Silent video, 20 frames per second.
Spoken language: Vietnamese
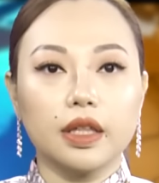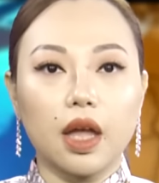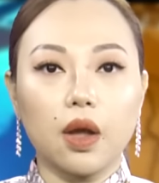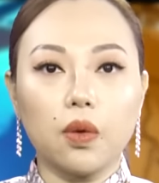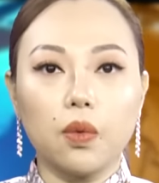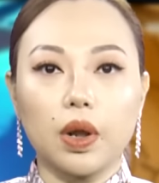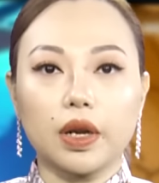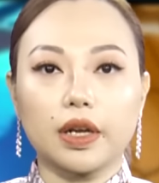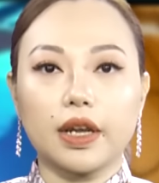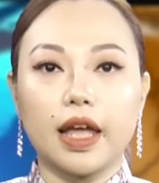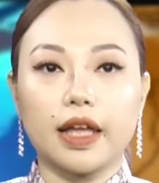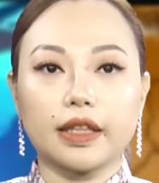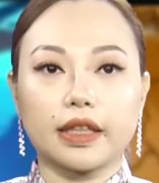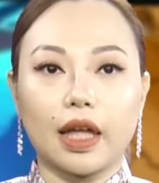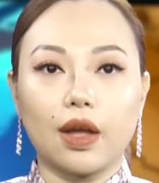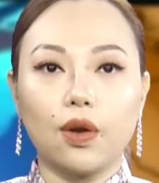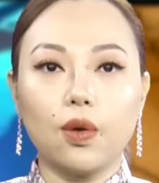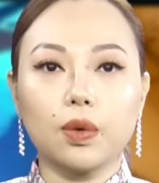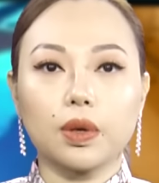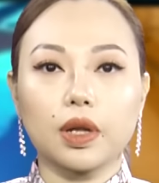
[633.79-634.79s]
Theo luật lệ
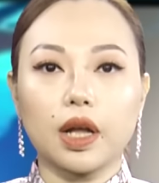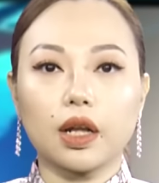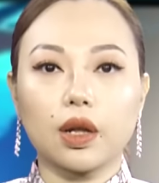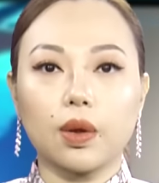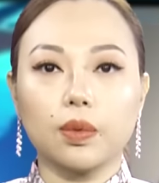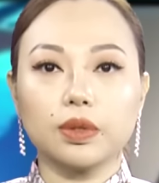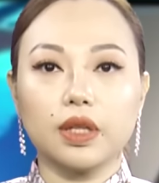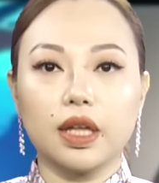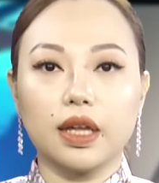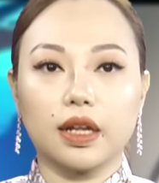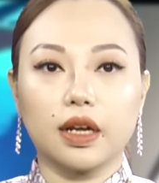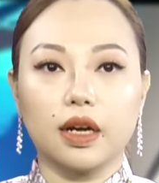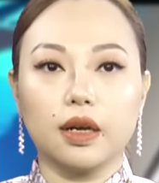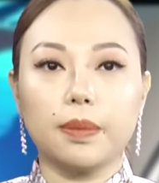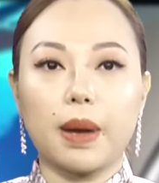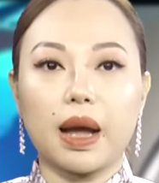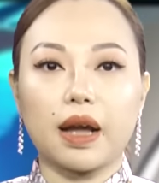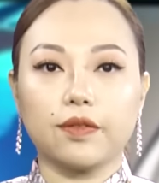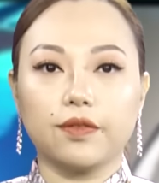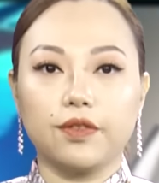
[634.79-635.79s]
tại Úc, các công ty cờ
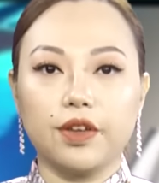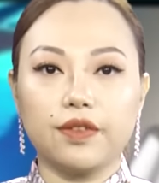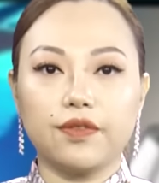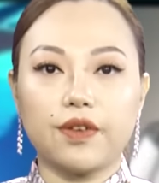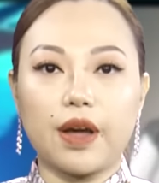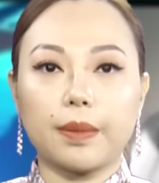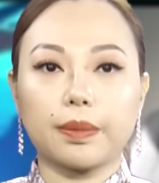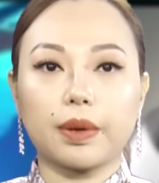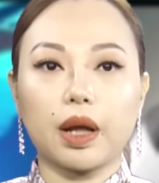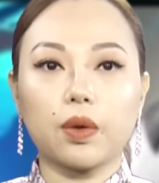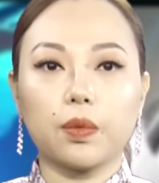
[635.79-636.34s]
bạc vi phạm